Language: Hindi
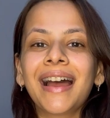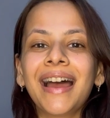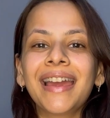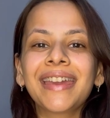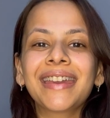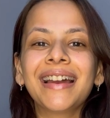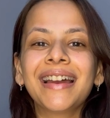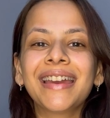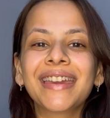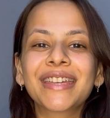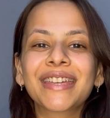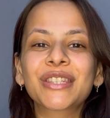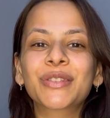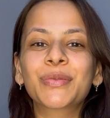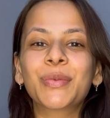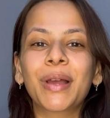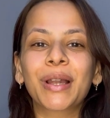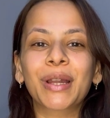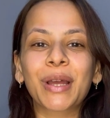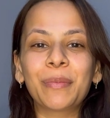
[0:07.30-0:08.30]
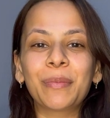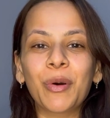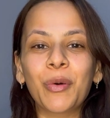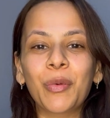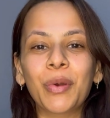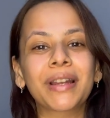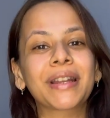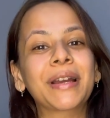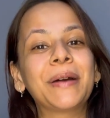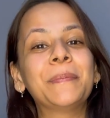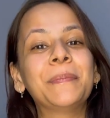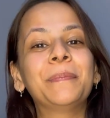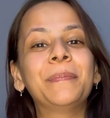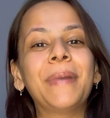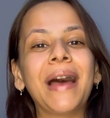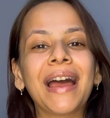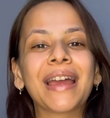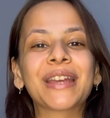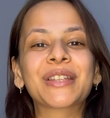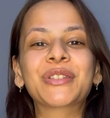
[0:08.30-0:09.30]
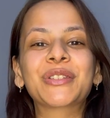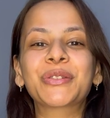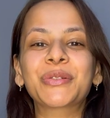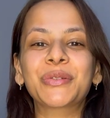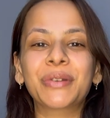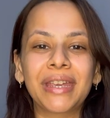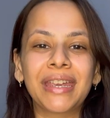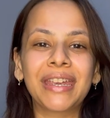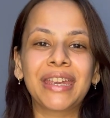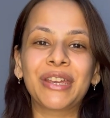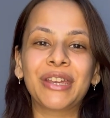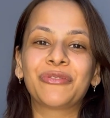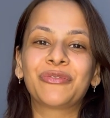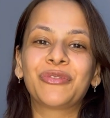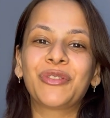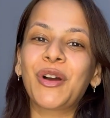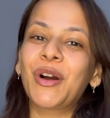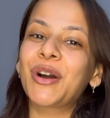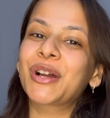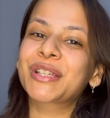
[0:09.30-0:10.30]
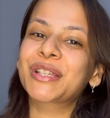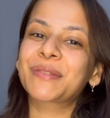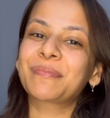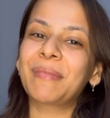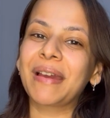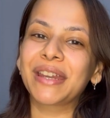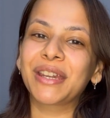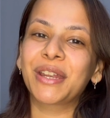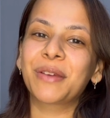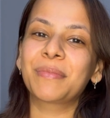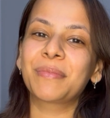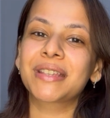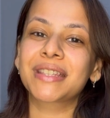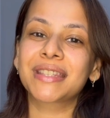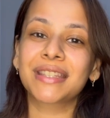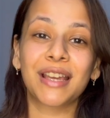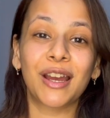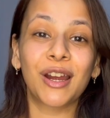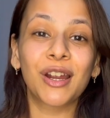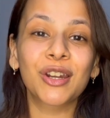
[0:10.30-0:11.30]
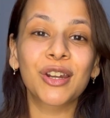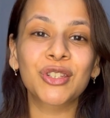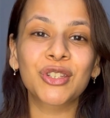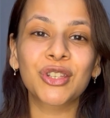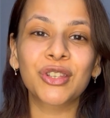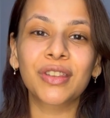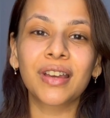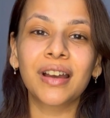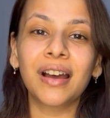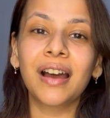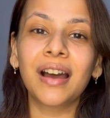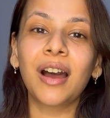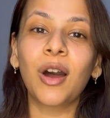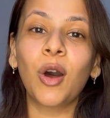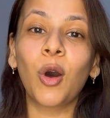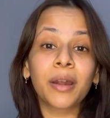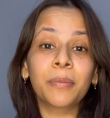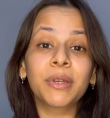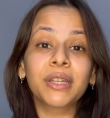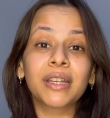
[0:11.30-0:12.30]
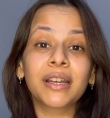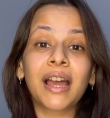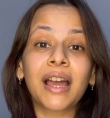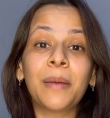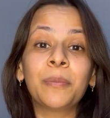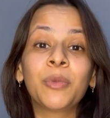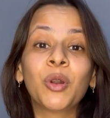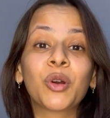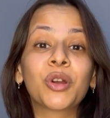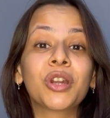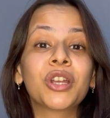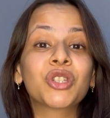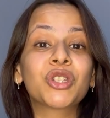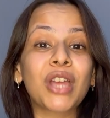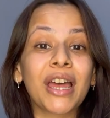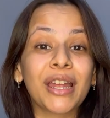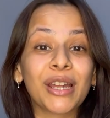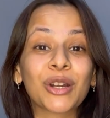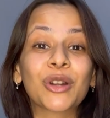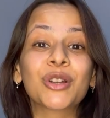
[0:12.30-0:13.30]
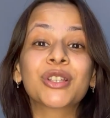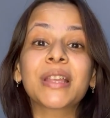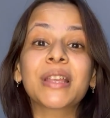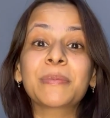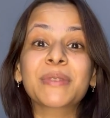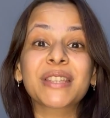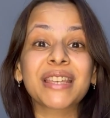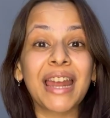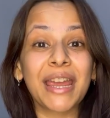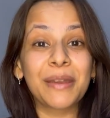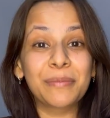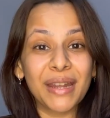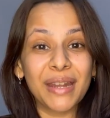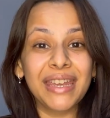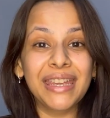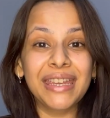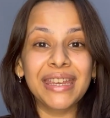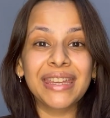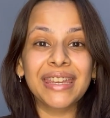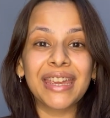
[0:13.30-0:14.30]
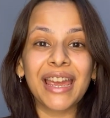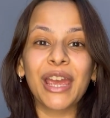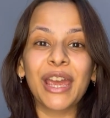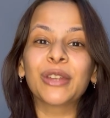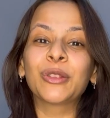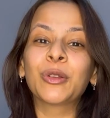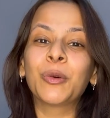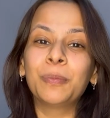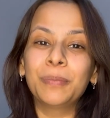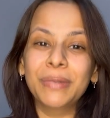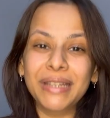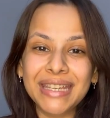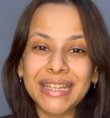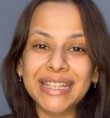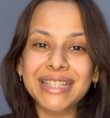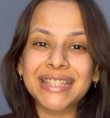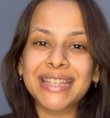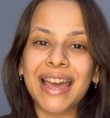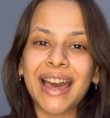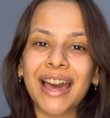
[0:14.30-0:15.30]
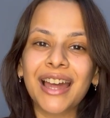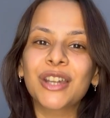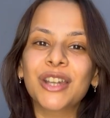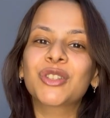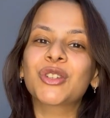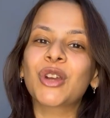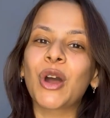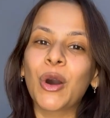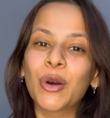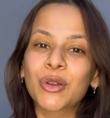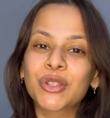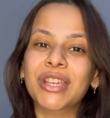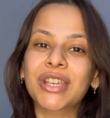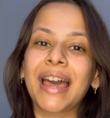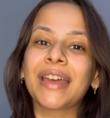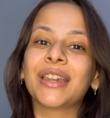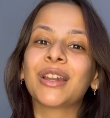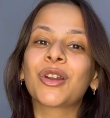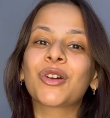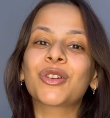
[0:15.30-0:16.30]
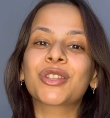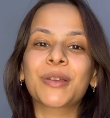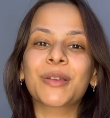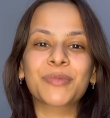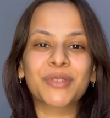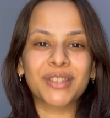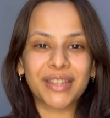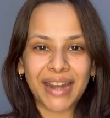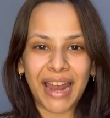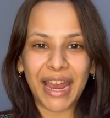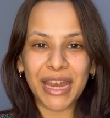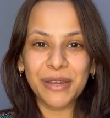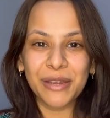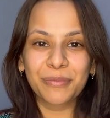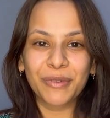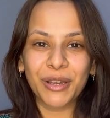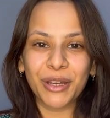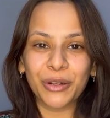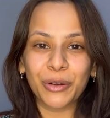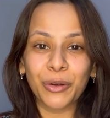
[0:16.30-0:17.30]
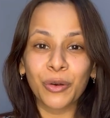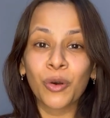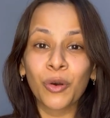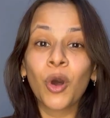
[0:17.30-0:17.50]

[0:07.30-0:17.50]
हाई गाइज वेलकम और वेलकम बैक टू ए ए ब्लॉग्स माई नेम इज़ अर्चिता अभी तक आप लोगों ने चैनल को सब्सक्राइब नहीं किया है तो प्लीज़ यार जाओ चैनल को सब्सक्राइब करो